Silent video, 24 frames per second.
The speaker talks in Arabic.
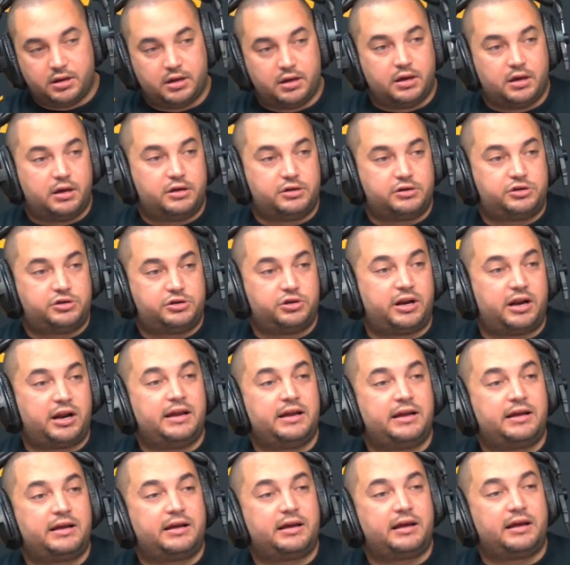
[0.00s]
شكرا
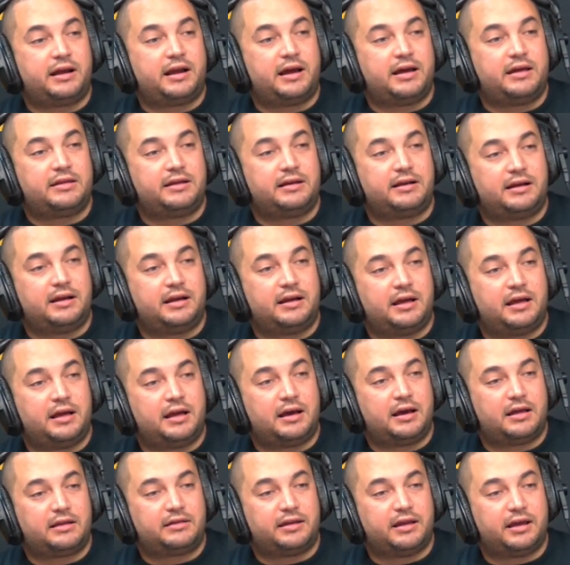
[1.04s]
لك رائد
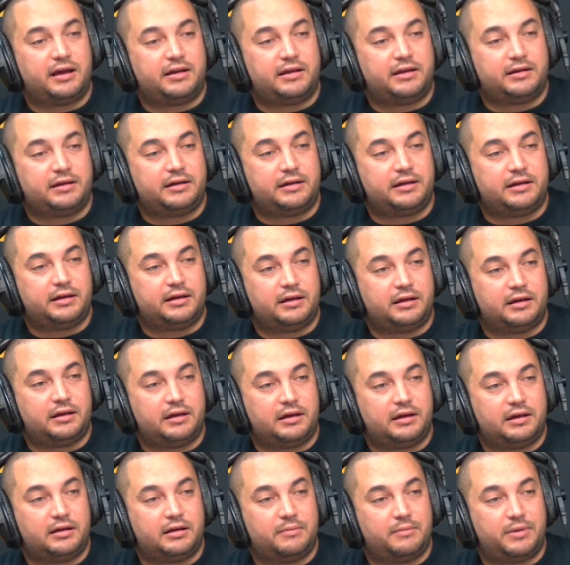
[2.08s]
القطناني
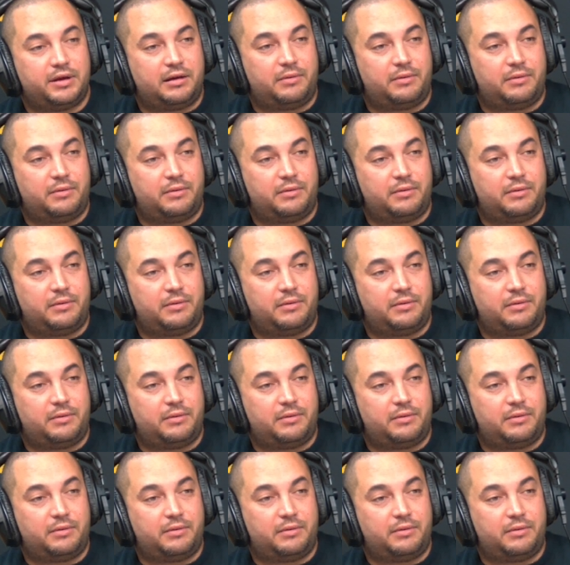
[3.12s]
آه، مرحبا